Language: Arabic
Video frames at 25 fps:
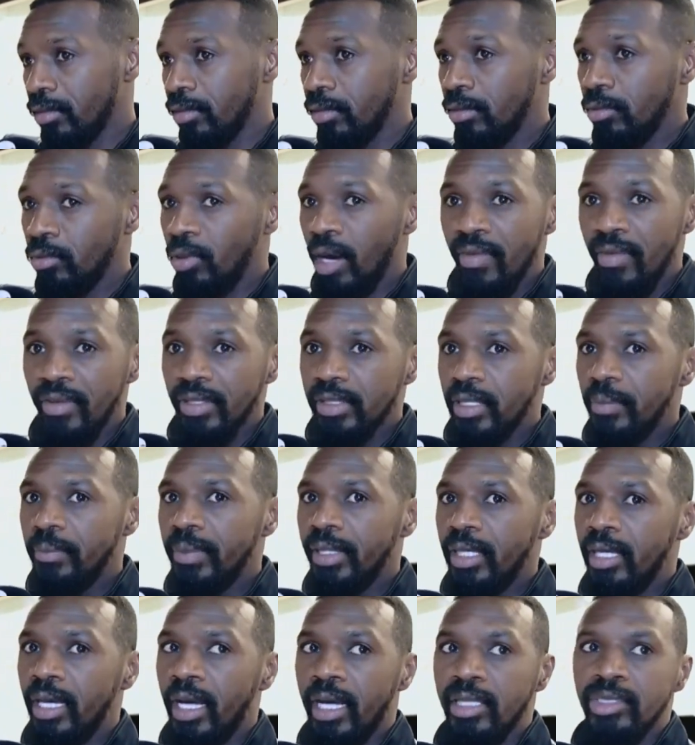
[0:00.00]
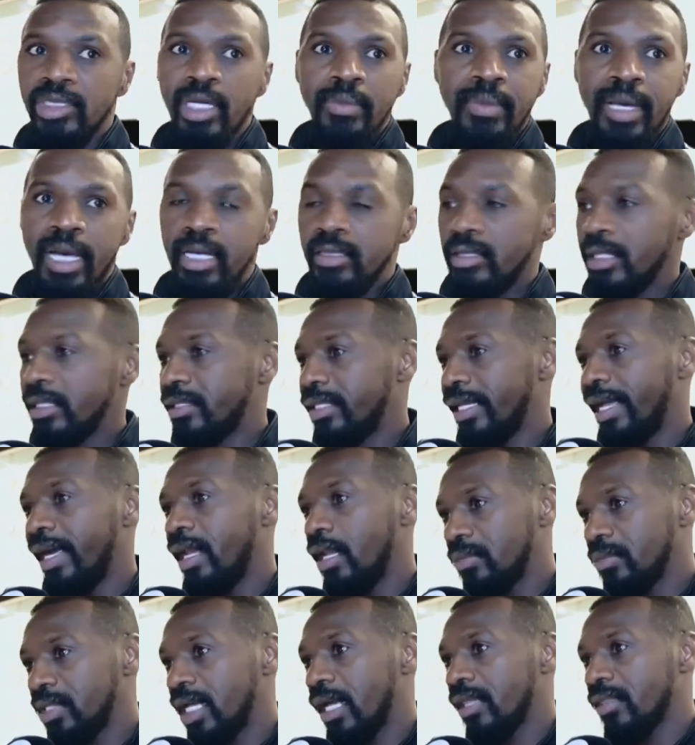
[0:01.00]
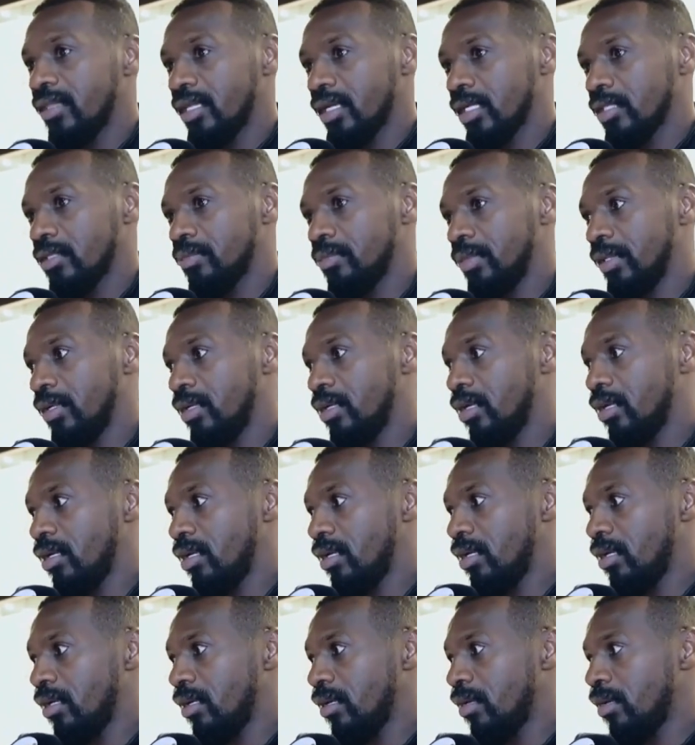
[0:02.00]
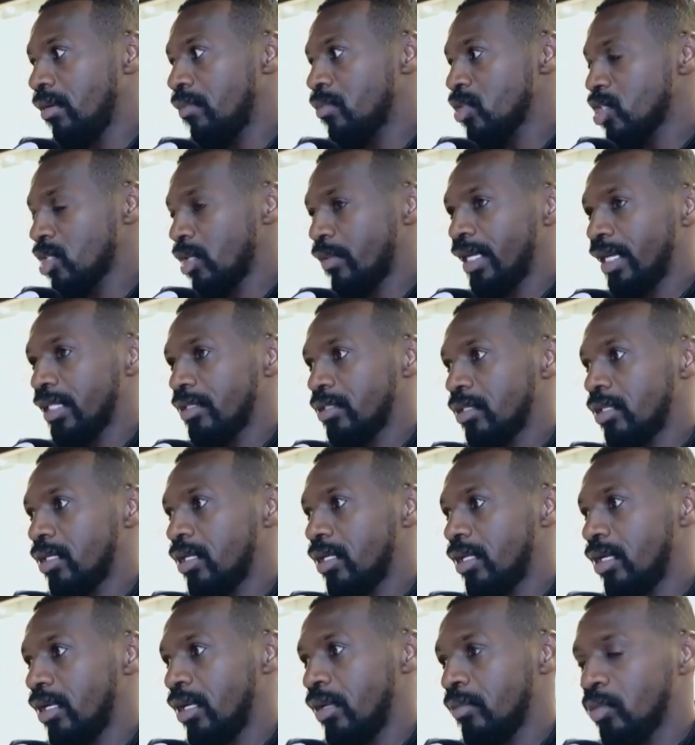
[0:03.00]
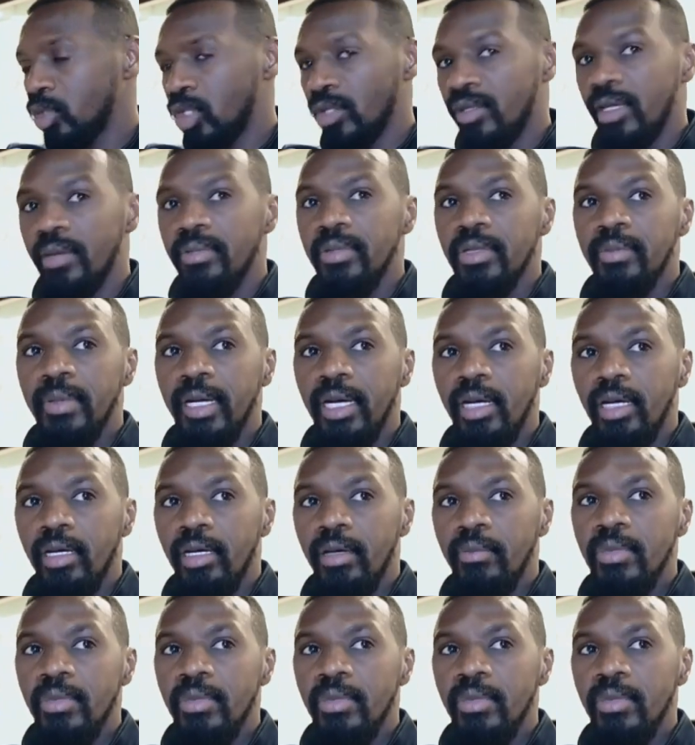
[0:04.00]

وهذا طبيعي جميع انديه العالم تاثرت بالمستويات المتذبذبه